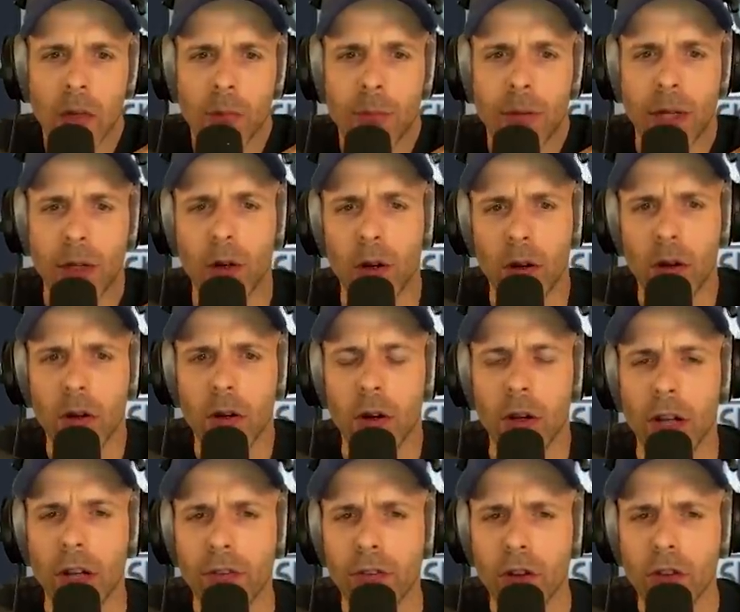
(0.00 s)
Ah non,
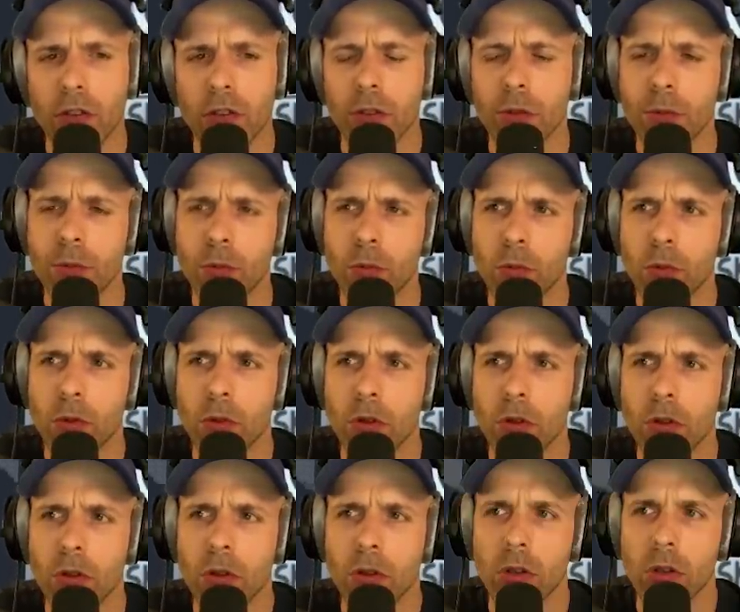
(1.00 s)
en avance.
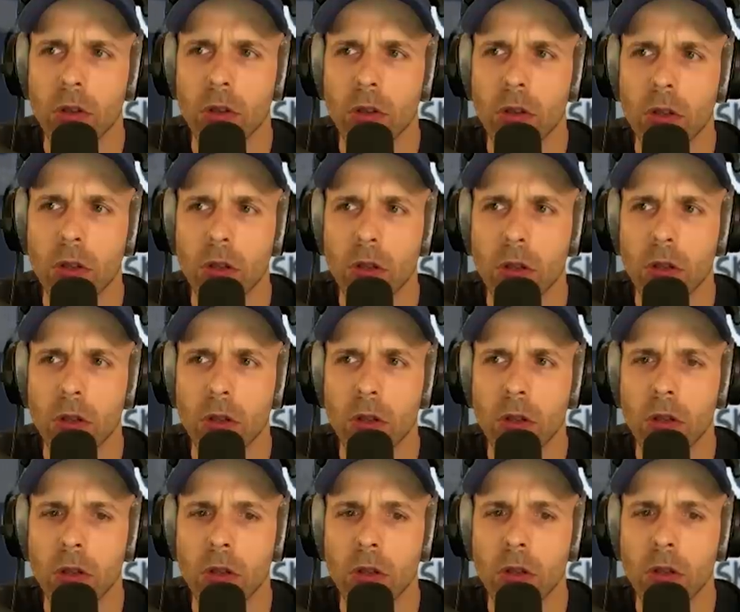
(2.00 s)
Non, on a,
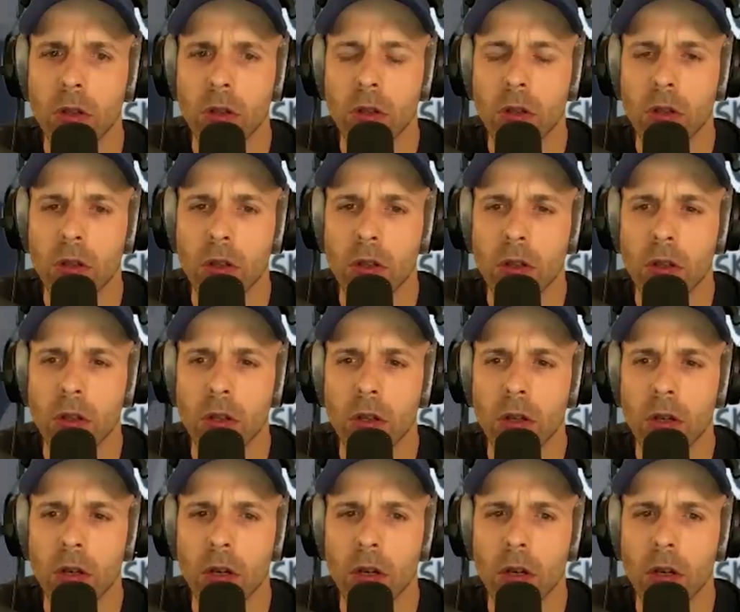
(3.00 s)
euh, non, ça,
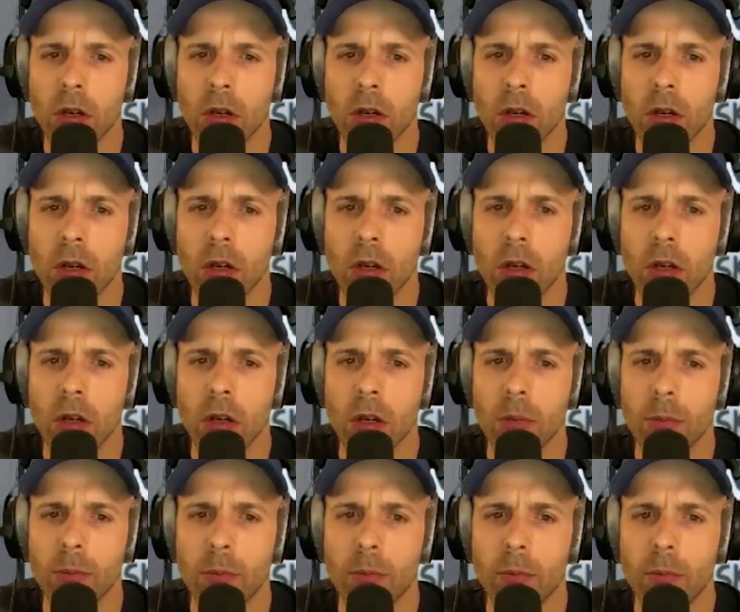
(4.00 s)
bah,
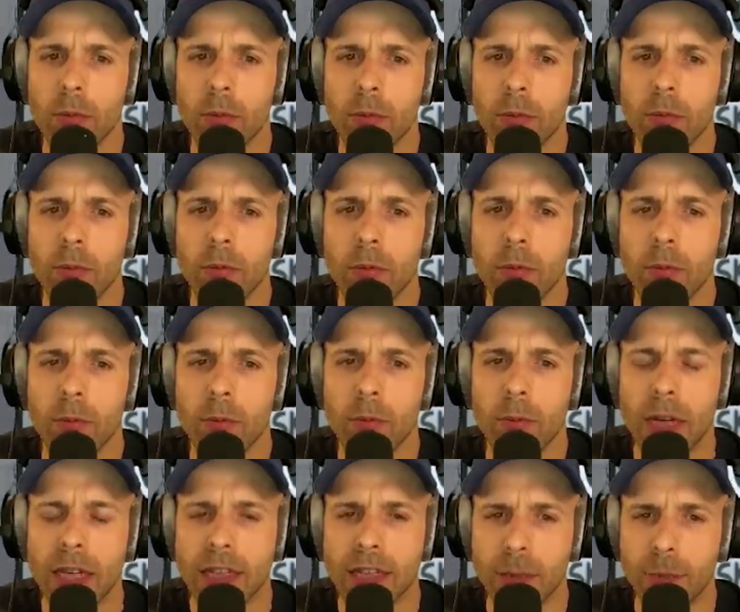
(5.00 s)
Ah, entre les deux
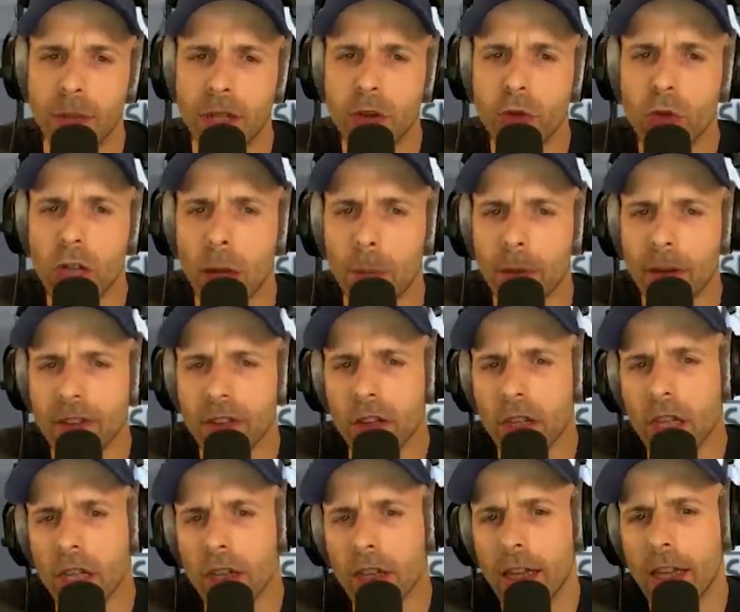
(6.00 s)
Bah, Kibi, oh. toutes les personnes
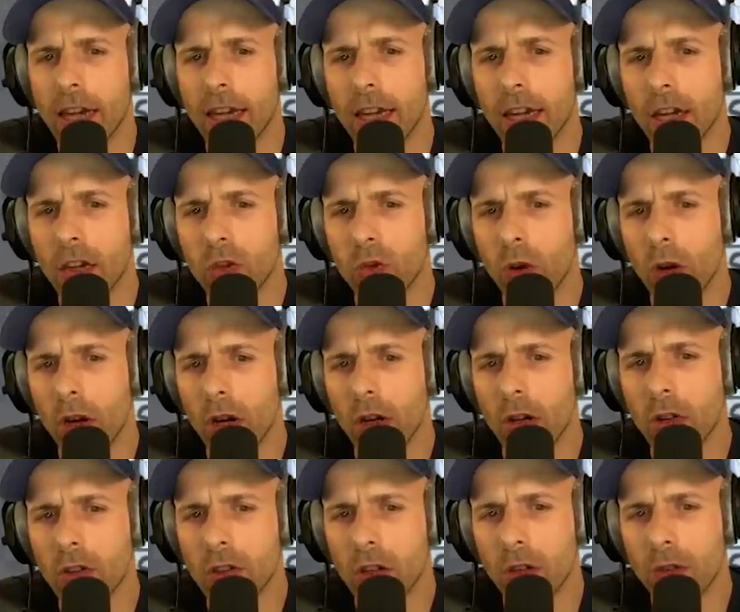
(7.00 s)
qui étaient derrière toi,
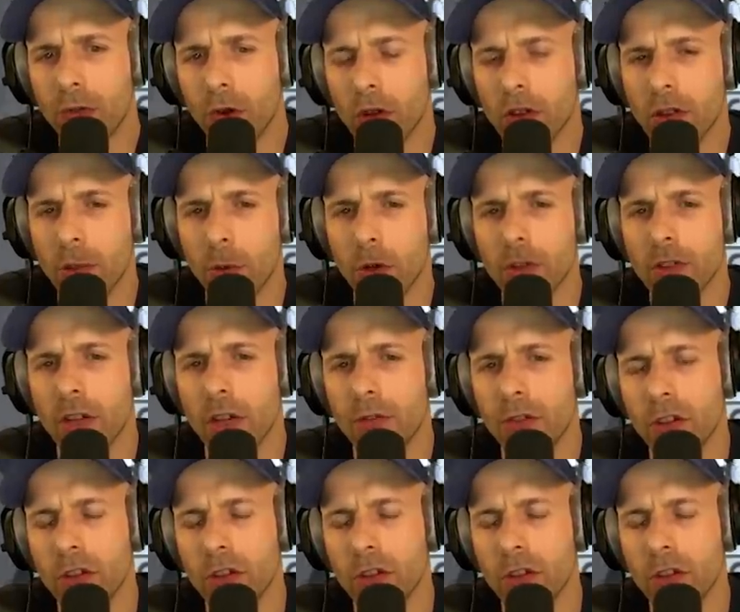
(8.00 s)
c'est forcément safe.